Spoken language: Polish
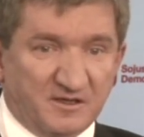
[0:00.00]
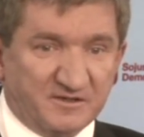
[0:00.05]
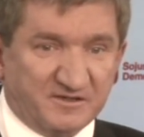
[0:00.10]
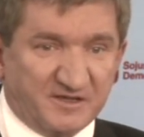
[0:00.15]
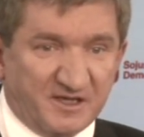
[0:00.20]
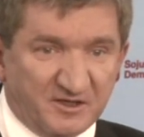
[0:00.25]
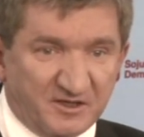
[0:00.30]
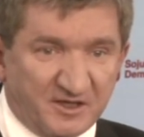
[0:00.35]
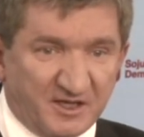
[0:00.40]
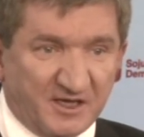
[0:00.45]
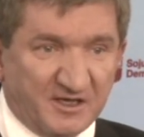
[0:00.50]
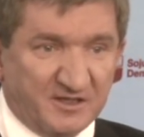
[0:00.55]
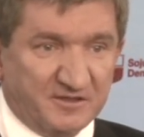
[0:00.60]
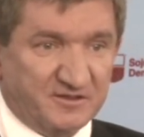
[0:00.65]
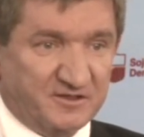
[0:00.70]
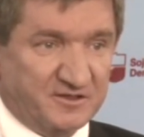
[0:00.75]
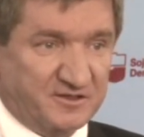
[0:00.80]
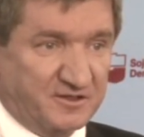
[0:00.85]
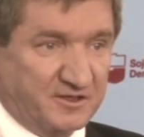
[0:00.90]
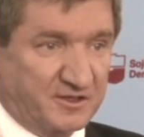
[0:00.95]

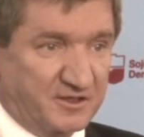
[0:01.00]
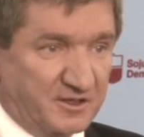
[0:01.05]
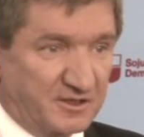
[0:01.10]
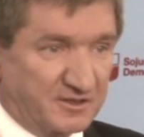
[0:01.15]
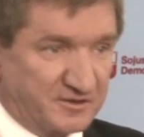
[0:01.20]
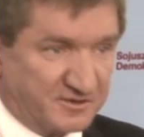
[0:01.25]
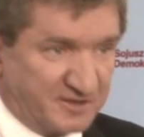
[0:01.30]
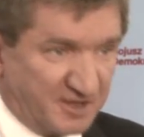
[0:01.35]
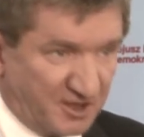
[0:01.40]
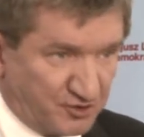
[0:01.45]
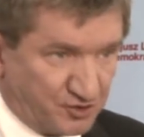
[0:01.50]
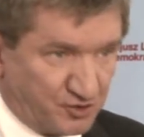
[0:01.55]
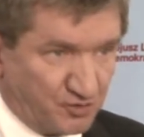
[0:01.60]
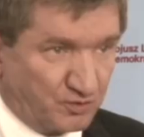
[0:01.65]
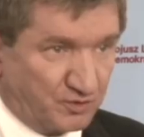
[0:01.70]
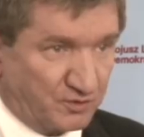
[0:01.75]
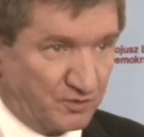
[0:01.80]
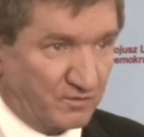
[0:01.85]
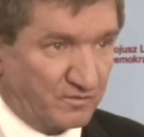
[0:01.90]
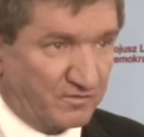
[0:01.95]
sentencji,
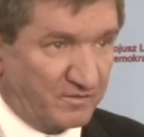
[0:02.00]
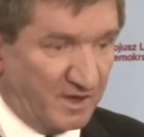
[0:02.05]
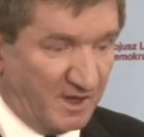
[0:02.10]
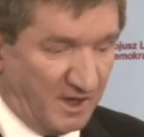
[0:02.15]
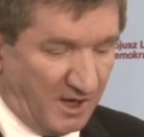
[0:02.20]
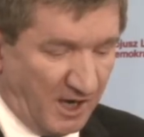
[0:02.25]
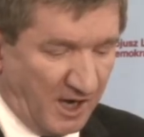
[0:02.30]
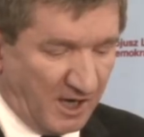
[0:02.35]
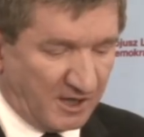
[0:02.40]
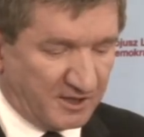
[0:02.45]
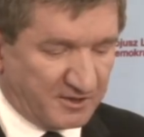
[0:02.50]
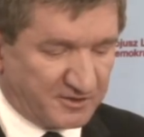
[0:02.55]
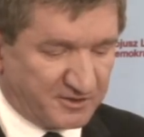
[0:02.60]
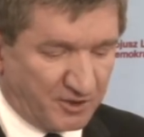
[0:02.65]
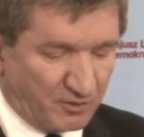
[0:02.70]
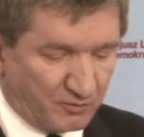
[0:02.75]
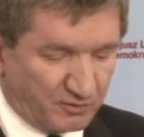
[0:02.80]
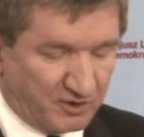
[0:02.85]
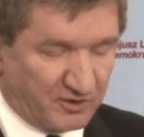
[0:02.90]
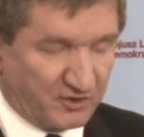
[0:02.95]
zarzutów, ale
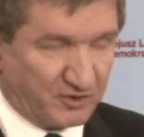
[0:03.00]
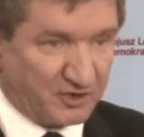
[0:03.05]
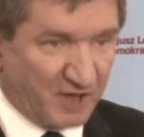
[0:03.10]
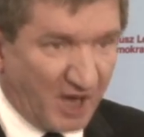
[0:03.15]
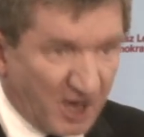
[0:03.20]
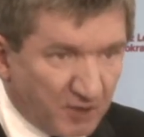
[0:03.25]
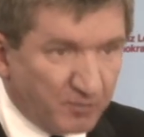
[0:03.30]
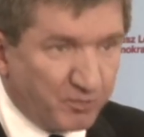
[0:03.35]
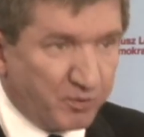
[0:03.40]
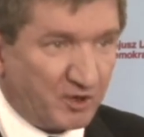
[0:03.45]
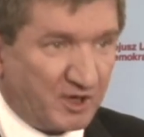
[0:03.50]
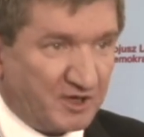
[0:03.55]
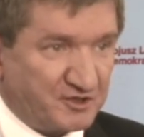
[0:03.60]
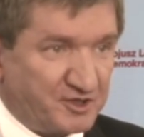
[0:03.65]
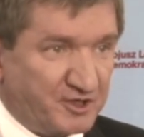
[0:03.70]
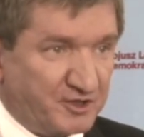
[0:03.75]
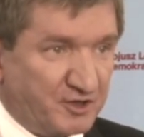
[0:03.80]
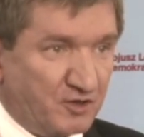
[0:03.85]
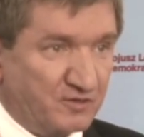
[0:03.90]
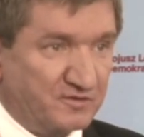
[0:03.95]
są to tak
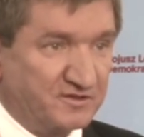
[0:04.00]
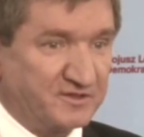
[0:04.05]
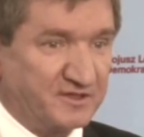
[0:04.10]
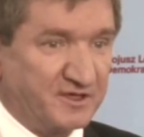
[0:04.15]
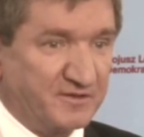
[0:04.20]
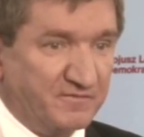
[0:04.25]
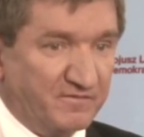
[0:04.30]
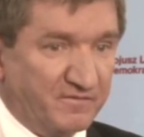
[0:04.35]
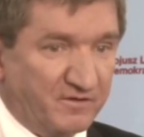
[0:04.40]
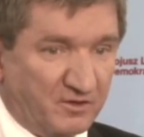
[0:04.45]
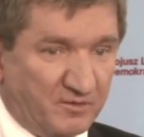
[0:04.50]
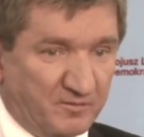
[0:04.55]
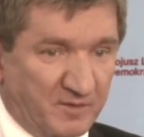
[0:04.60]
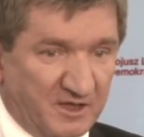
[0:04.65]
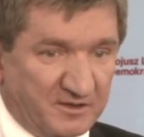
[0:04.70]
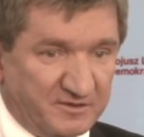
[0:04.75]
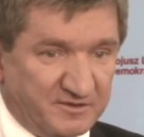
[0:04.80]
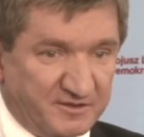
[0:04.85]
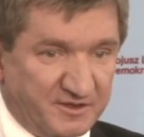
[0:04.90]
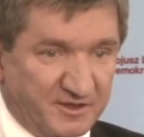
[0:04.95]
porażające
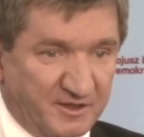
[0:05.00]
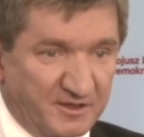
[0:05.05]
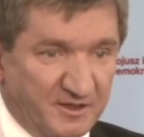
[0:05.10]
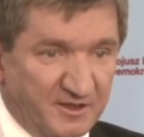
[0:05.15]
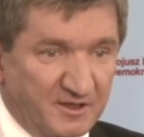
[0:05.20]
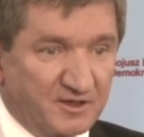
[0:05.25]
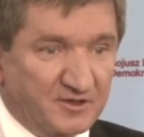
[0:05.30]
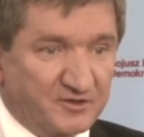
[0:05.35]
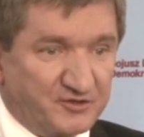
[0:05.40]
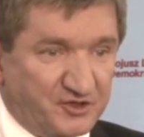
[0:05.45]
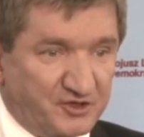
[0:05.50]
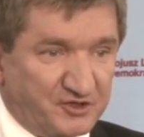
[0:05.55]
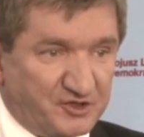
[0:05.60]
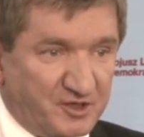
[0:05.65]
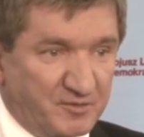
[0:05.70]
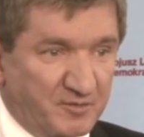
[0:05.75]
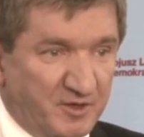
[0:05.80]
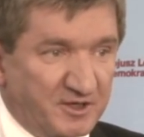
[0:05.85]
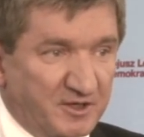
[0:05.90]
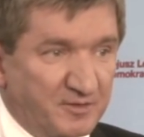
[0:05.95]
informacje, że
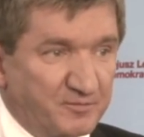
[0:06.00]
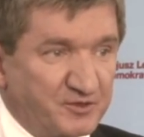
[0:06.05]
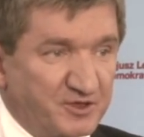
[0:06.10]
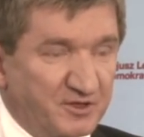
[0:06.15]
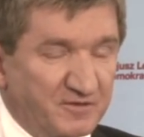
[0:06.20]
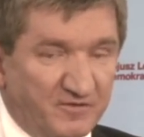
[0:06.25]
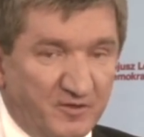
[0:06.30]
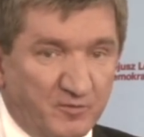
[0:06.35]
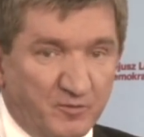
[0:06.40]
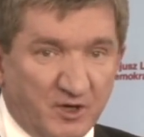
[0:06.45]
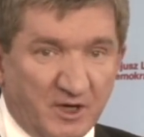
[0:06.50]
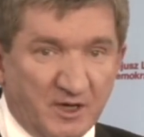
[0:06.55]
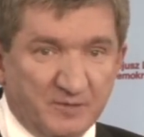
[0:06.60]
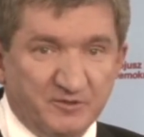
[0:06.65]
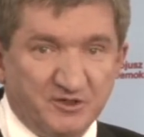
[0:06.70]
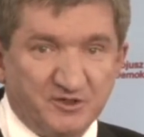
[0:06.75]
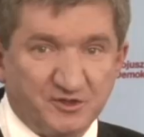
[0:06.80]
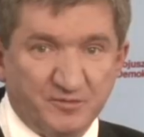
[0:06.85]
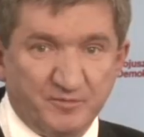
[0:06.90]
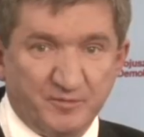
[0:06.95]
trzeba je przed
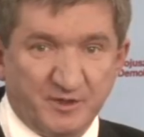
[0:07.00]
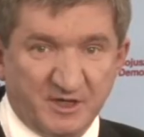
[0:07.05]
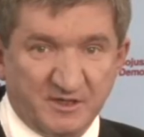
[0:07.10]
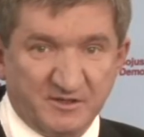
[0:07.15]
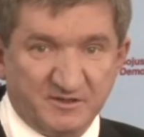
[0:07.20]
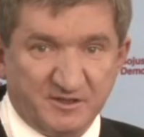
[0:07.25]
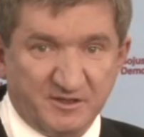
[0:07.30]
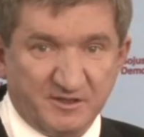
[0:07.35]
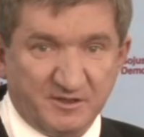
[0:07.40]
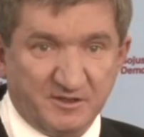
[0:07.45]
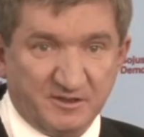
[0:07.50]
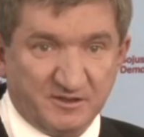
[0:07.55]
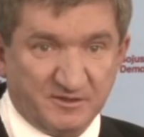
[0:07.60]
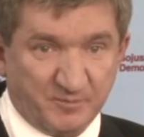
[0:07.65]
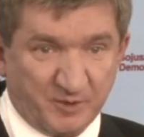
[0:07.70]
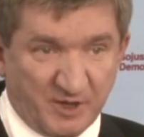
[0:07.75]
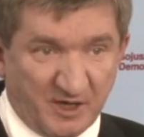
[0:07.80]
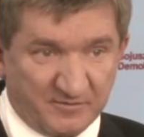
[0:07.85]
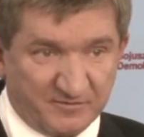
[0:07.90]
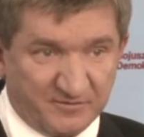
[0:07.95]
wyborami czym prędzej
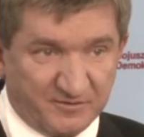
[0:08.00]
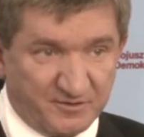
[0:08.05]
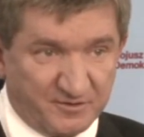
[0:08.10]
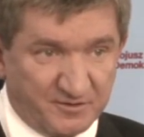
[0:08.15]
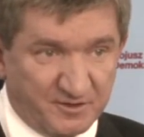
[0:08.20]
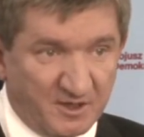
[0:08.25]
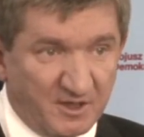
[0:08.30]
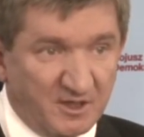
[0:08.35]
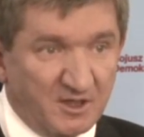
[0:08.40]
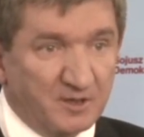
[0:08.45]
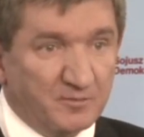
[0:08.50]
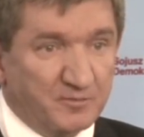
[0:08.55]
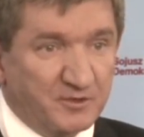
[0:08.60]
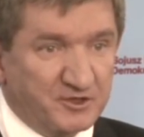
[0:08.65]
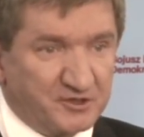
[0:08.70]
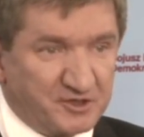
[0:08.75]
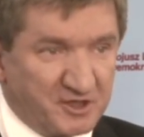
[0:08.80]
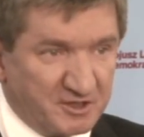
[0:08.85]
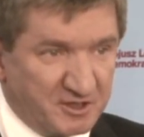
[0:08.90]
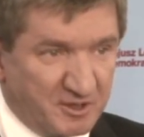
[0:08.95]
sprawdzić.
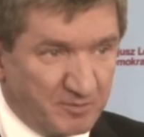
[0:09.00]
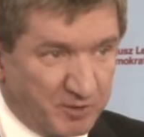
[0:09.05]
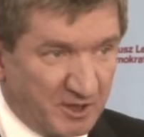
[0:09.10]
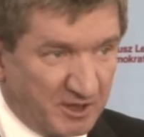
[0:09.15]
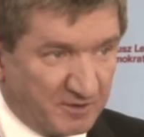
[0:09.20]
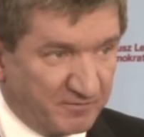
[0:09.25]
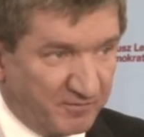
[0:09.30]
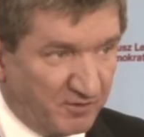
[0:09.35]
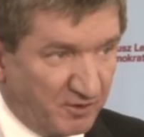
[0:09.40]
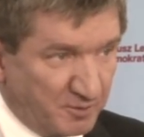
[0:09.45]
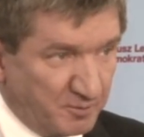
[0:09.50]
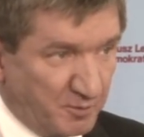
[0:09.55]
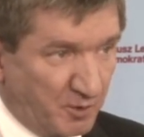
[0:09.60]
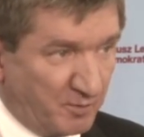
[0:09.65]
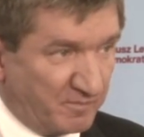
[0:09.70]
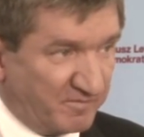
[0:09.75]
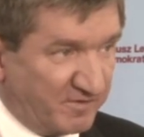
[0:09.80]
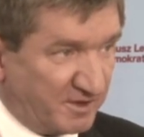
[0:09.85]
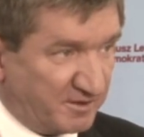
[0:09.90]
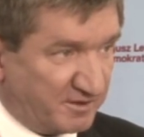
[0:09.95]
Milczenie Platformy
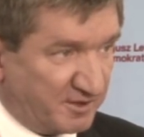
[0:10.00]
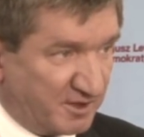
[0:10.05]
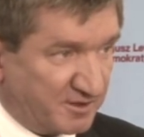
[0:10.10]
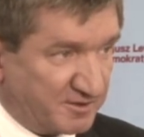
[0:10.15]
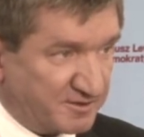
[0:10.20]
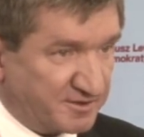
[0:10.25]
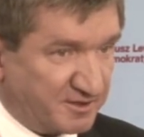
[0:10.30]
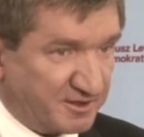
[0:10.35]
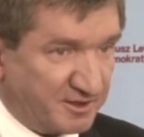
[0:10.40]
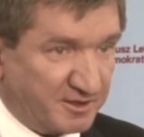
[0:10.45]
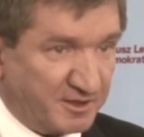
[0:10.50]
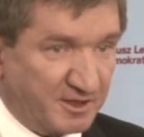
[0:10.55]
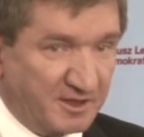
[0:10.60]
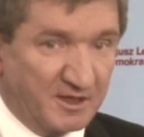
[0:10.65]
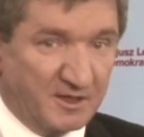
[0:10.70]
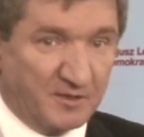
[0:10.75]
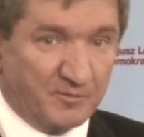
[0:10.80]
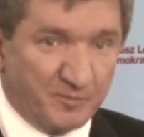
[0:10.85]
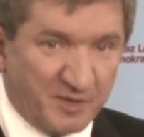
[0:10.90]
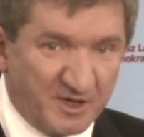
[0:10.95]
Obywatelskiej
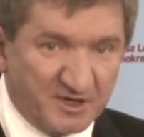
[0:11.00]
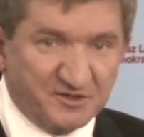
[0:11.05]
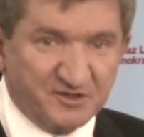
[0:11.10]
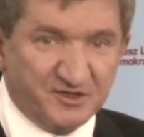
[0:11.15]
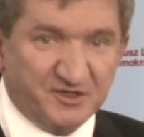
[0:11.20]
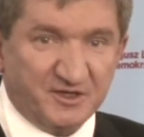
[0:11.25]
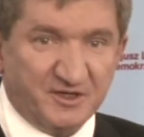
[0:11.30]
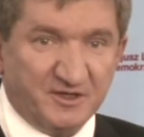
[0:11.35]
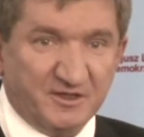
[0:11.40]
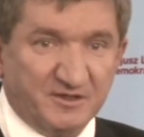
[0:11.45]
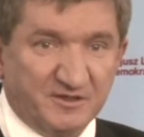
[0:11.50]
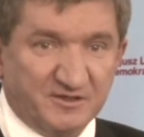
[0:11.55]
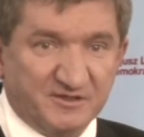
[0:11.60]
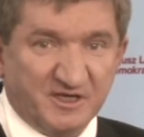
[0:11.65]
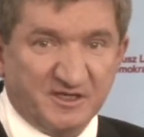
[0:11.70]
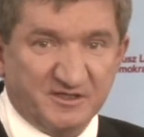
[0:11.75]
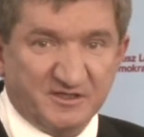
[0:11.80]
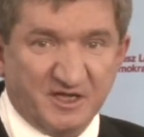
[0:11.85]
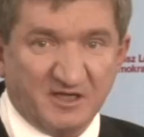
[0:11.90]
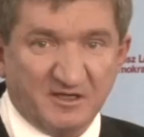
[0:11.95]
będzie
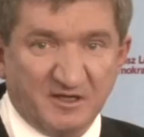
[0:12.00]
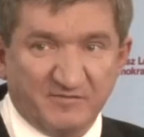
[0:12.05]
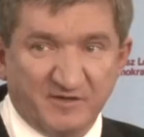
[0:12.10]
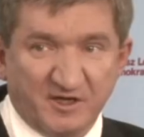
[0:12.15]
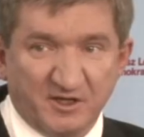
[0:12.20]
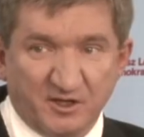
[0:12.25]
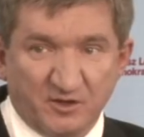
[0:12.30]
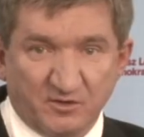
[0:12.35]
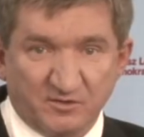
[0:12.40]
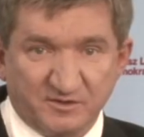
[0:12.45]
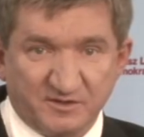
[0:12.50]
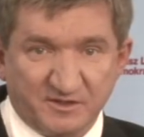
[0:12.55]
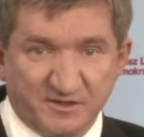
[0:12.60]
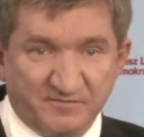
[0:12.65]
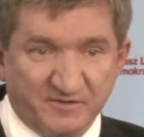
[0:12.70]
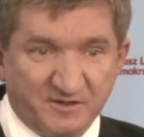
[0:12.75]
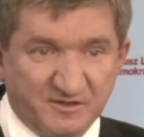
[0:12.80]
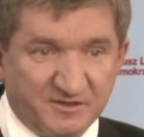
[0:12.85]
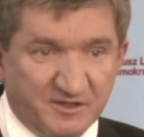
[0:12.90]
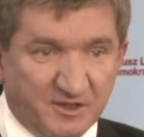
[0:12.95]
zastanawiające,
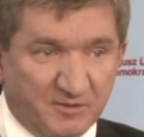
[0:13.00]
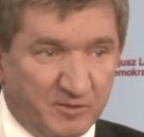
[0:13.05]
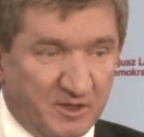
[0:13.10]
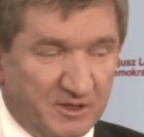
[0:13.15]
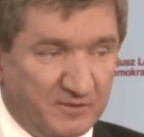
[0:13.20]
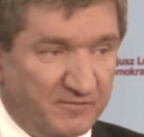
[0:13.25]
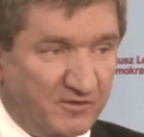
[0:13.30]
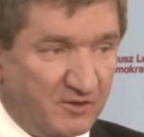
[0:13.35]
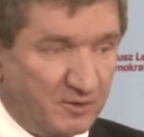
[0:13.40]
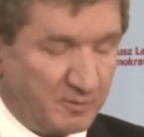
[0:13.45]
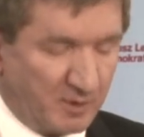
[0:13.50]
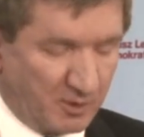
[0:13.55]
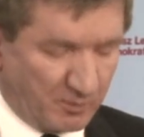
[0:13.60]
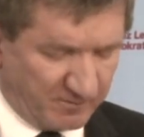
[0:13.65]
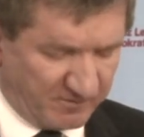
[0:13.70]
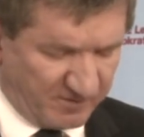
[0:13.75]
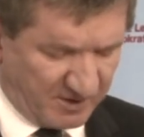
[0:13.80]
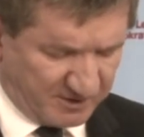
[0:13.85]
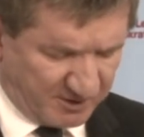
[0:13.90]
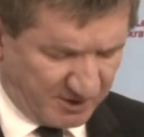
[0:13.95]
więc niech Platforma
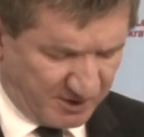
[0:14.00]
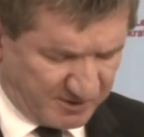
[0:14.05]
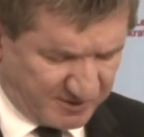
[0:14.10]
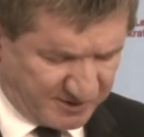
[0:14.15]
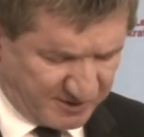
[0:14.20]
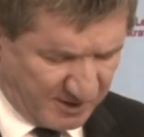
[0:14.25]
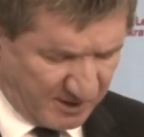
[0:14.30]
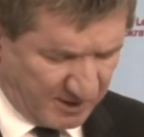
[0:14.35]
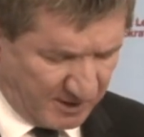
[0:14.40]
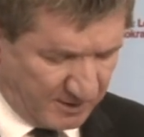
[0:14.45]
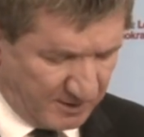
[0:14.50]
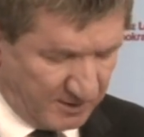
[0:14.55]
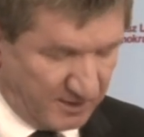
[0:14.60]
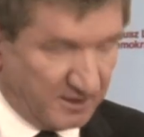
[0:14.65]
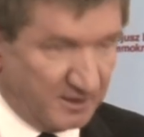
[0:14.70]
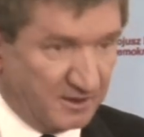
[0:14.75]
Obywatelska